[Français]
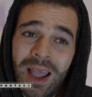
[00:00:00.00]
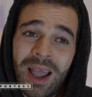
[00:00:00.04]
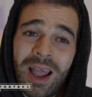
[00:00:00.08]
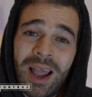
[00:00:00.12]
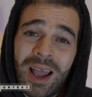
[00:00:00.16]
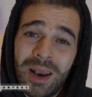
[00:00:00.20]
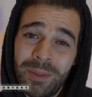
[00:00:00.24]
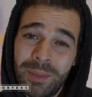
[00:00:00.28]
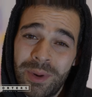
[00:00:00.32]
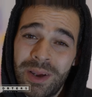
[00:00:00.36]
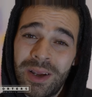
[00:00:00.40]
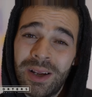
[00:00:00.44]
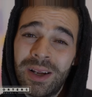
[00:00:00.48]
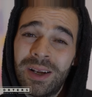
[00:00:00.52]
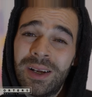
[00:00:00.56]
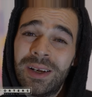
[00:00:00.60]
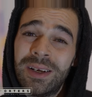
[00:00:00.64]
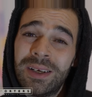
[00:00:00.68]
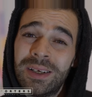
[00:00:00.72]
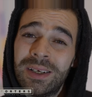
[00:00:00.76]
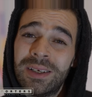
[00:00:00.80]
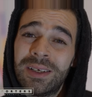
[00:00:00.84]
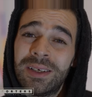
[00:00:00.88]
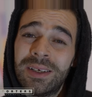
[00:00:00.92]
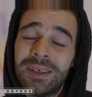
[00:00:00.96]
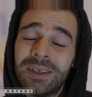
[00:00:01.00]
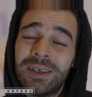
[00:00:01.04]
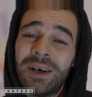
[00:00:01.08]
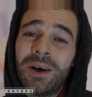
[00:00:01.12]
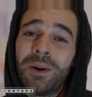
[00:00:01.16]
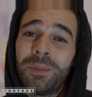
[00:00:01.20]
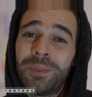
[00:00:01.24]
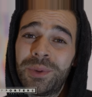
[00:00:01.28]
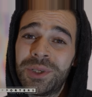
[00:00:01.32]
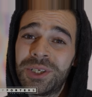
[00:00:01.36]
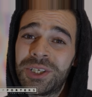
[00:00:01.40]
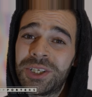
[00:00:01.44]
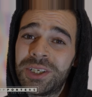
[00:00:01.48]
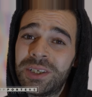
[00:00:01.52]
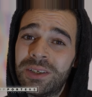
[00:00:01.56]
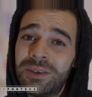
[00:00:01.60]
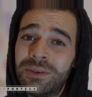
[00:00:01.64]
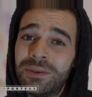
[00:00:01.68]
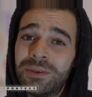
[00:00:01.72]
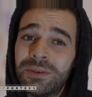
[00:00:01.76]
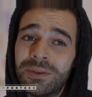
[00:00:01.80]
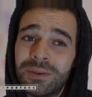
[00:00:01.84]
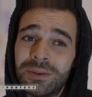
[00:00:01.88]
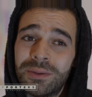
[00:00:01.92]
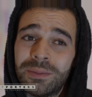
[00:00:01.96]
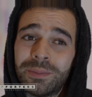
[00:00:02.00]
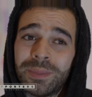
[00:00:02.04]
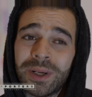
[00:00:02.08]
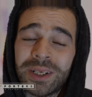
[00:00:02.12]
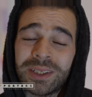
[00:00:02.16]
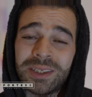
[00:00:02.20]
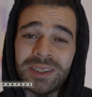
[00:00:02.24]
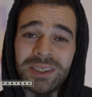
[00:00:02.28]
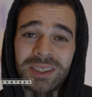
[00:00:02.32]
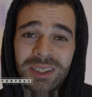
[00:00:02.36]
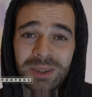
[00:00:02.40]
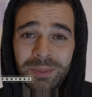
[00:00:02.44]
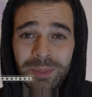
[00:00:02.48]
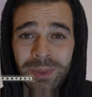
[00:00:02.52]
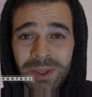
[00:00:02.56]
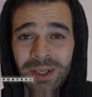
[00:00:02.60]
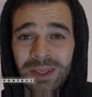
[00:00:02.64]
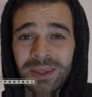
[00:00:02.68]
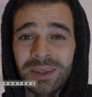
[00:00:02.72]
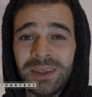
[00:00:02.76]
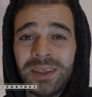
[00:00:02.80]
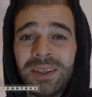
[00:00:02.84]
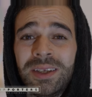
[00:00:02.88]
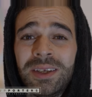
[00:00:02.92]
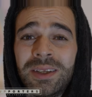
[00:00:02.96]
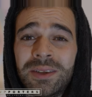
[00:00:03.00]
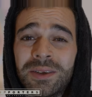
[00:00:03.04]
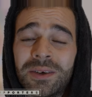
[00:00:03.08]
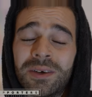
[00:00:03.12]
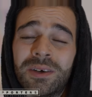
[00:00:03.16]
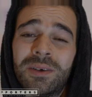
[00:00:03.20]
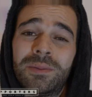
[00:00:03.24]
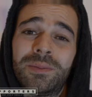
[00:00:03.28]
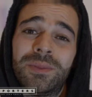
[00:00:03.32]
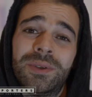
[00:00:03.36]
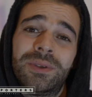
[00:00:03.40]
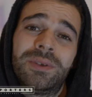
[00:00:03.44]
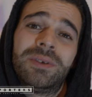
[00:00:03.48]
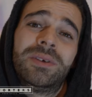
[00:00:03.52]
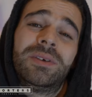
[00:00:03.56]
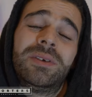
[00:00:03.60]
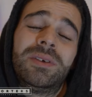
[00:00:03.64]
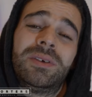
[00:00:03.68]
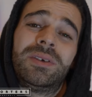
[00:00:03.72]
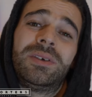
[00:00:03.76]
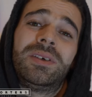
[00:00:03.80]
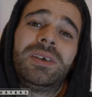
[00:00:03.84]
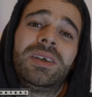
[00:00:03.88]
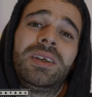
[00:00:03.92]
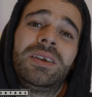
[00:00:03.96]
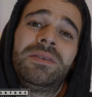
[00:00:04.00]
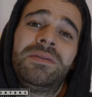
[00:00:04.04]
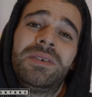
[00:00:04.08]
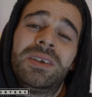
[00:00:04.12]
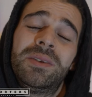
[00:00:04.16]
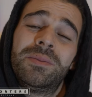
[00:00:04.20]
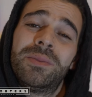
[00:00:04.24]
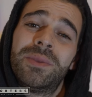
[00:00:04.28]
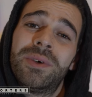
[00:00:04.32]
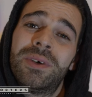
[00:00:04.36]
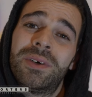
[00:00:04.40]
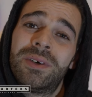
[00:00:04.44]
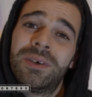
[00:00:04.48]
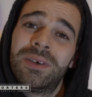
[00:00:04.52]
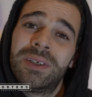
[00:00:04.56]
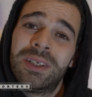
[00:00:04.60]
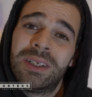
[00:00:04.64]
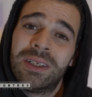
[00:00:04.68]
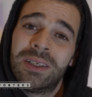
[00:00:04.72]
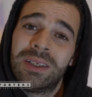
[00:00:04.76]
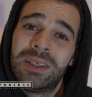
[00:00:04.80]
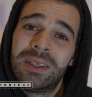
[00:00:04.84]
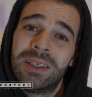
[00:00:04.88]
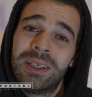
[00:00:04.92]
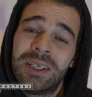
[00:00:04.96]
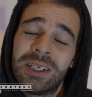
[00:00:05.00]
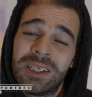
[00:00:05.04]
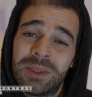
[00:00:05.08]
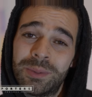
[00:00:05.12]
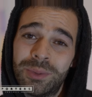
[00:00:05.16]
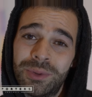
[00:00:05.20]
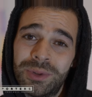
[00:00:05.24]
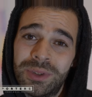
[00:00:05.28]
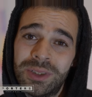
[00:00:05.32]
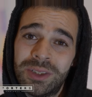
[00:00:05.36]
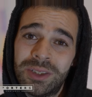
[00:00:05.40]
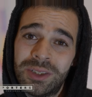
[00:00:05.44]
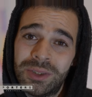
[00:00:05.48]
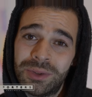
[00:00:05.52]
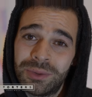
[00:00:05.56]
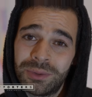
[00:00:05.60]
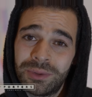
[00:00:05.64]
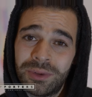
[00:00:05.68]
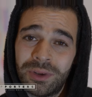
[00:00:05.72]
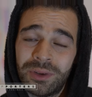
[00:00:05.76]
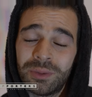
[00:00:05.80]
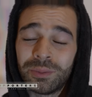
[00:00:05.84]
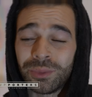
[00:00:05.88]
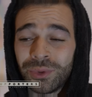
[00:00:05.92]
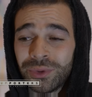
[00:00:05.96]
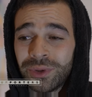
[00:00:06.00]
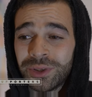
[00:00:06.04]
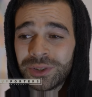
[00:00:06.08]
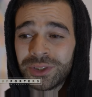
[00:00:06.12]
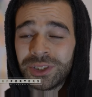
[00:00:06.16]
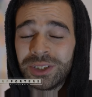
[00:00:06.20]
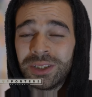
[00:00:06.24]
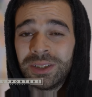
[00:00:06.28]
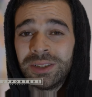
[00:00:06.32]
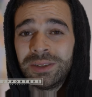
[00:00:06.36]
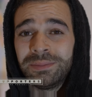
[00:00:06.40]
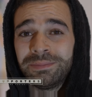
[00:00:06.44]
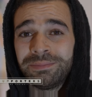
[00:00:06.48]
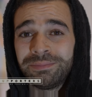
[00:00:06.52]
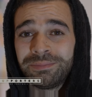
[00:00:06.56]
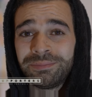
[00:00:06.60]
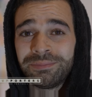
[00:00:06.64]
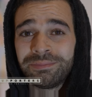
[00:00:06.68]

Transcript: Elle m'a empêché de participer à d'énormes événements et expositions dans le monde entier.